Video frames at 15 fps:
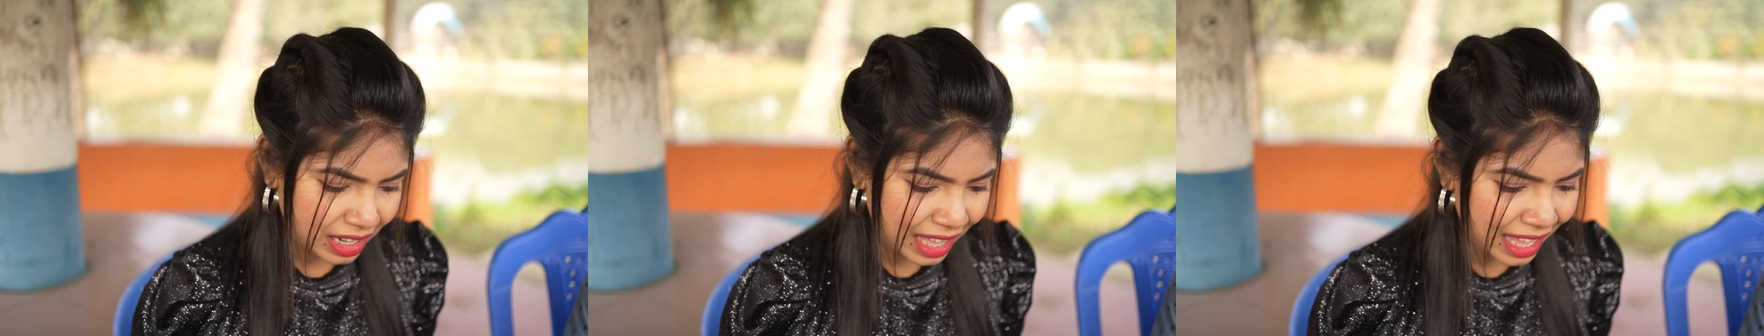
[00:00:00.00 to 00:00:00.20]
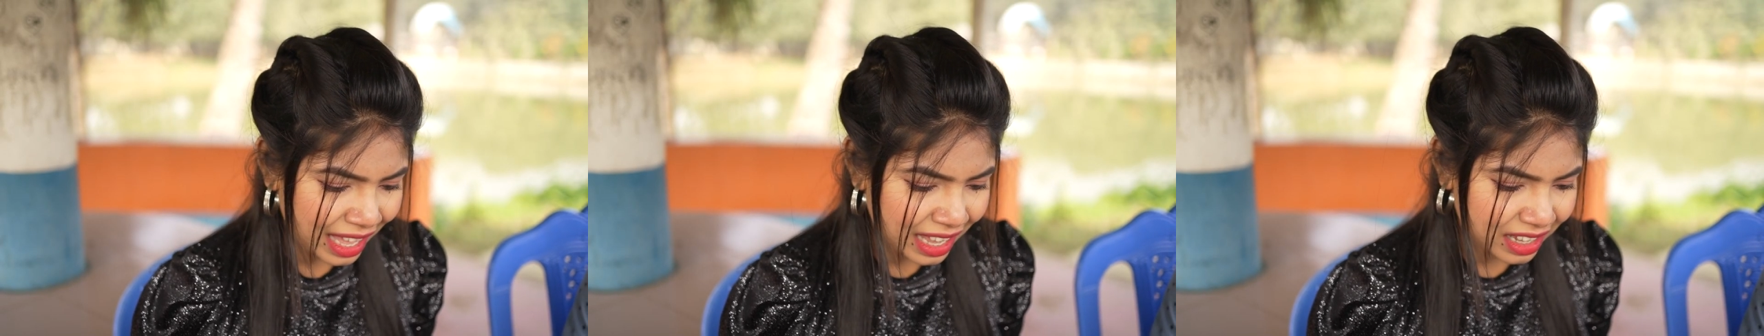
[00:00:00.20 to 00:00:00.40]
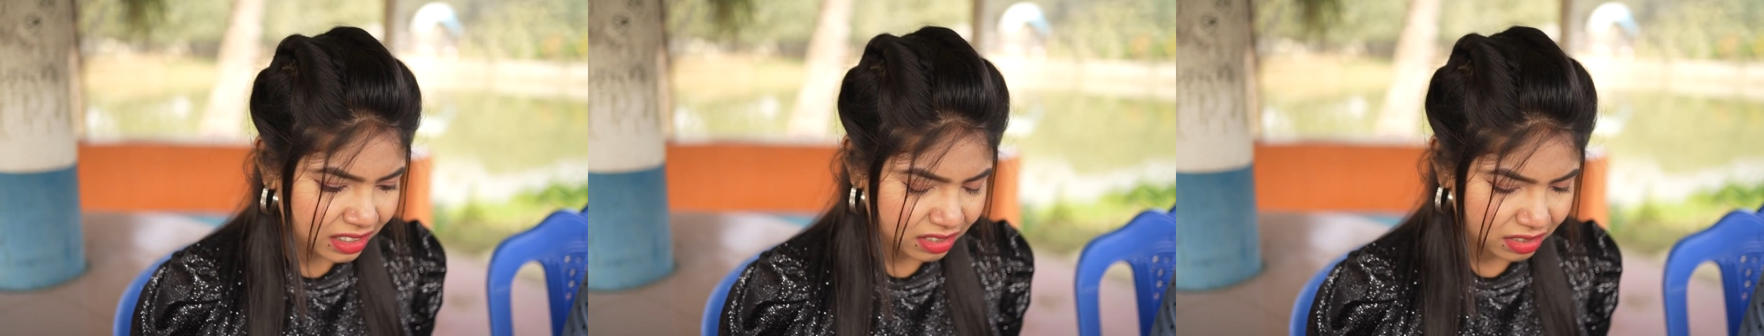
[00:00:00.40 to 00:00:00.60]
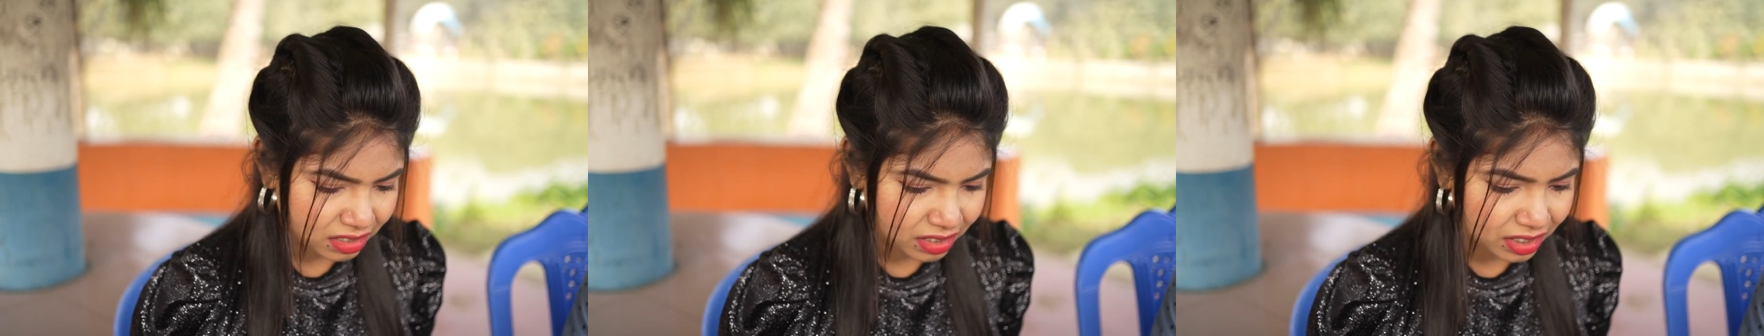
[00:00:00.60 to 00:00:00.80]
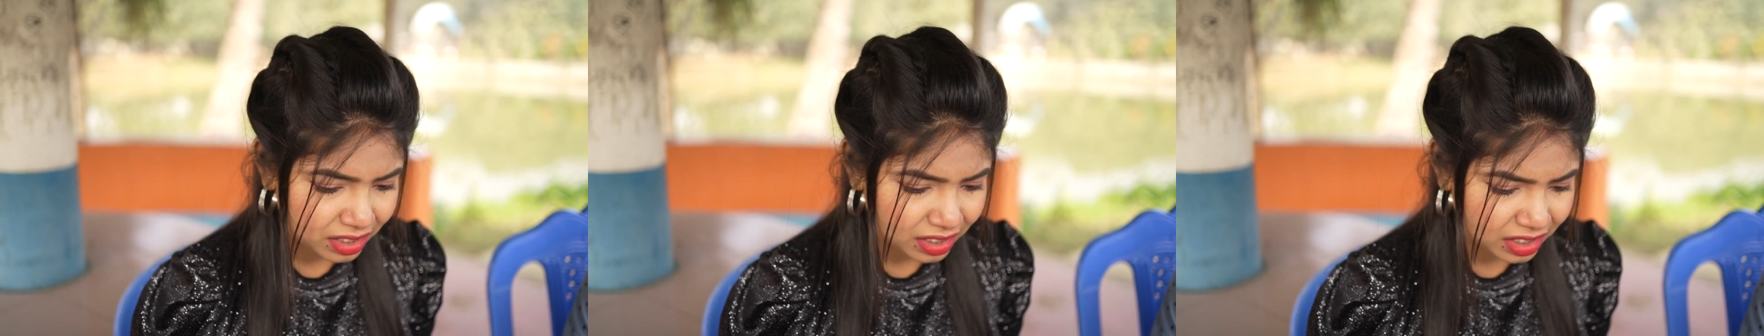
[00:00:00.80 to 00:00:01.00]
না
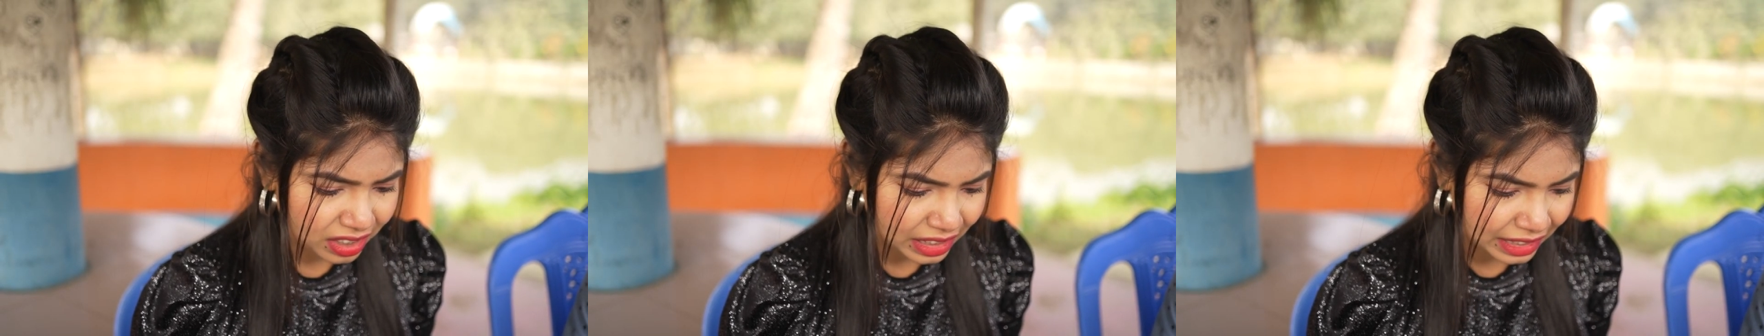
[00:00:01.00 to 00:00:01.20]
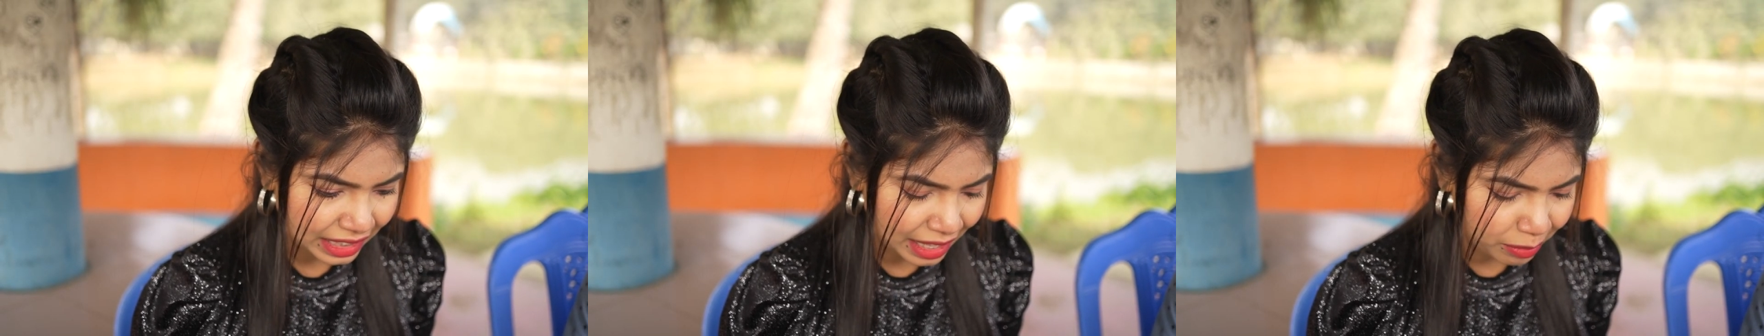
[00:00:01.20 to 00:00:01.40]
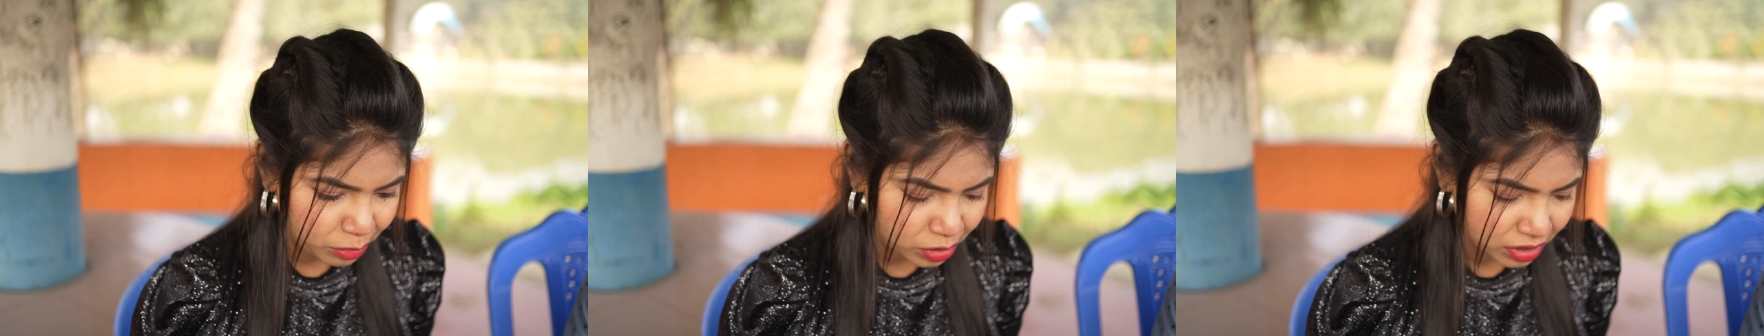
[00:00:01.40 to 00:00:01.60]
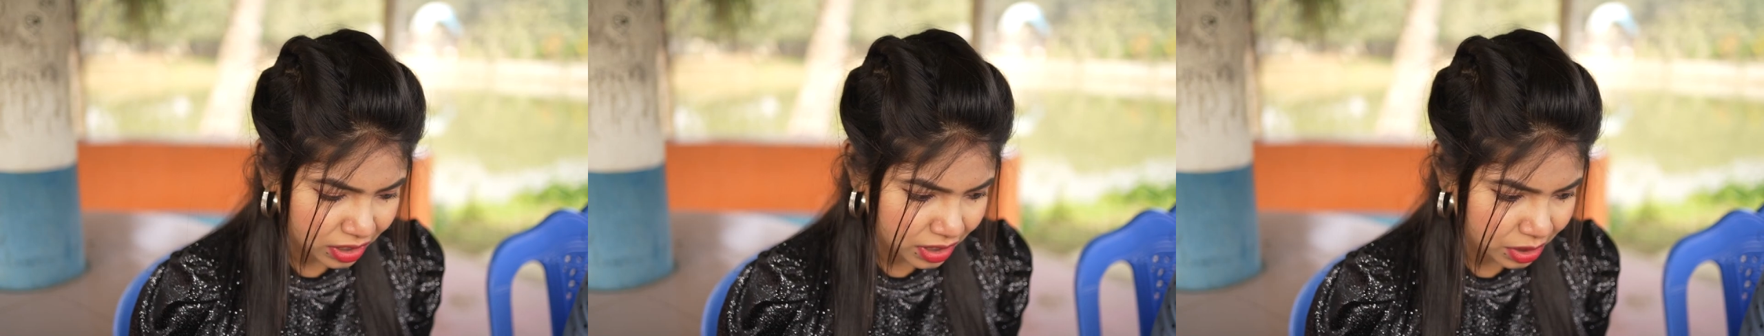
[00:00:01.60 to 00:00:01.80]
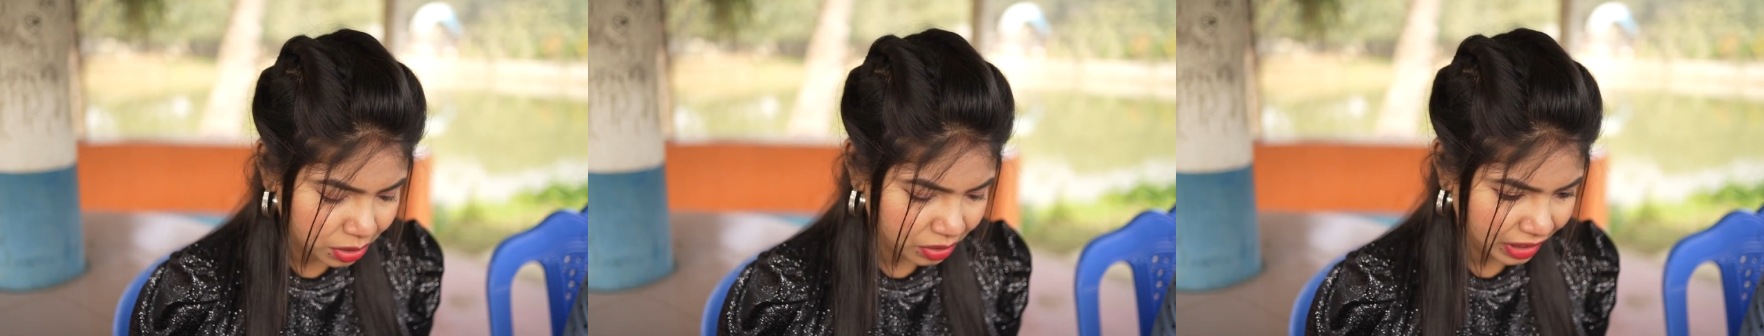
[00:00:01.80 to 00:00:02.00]
তেমন
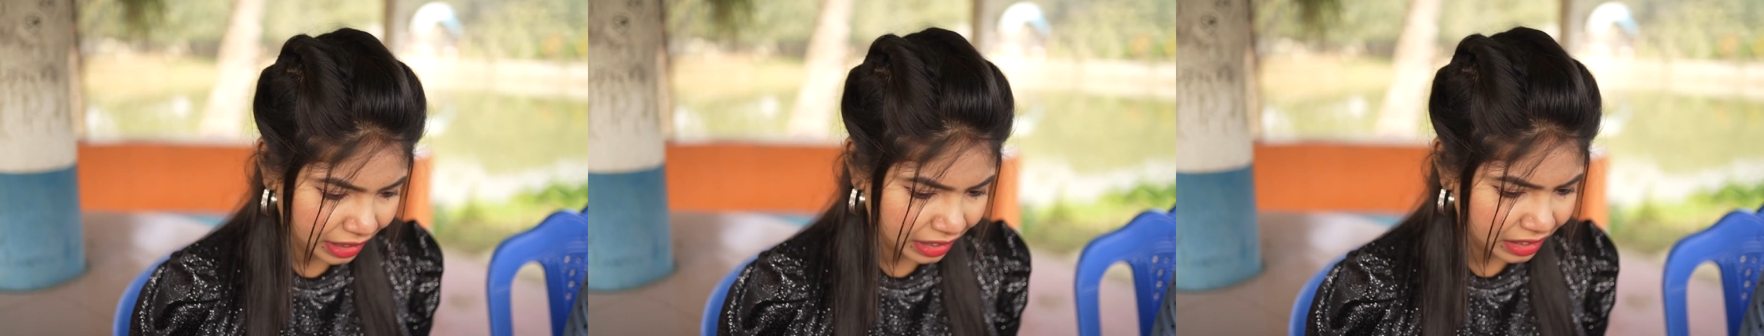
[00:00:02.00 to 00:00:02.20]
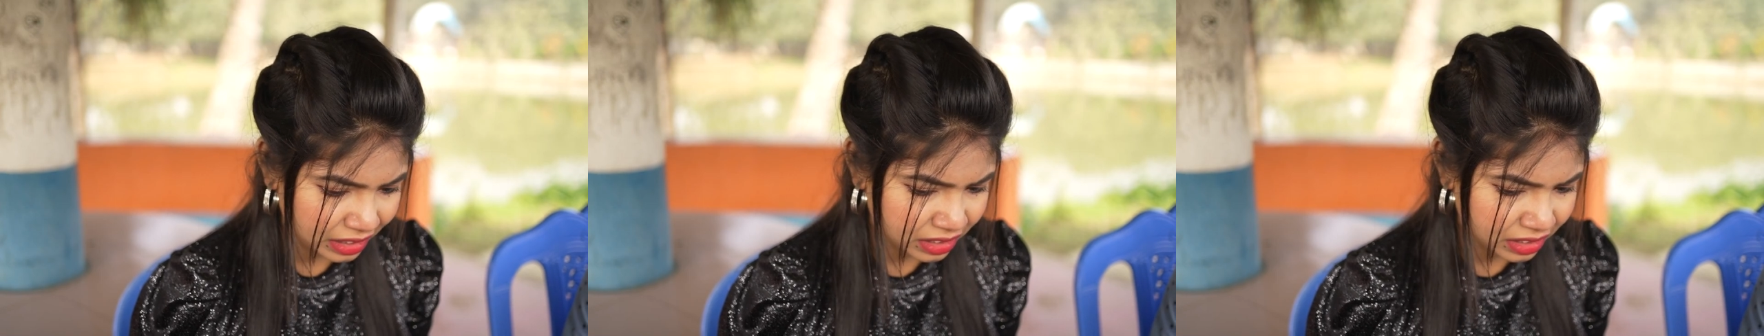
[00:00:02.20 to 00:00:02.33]
কিছু না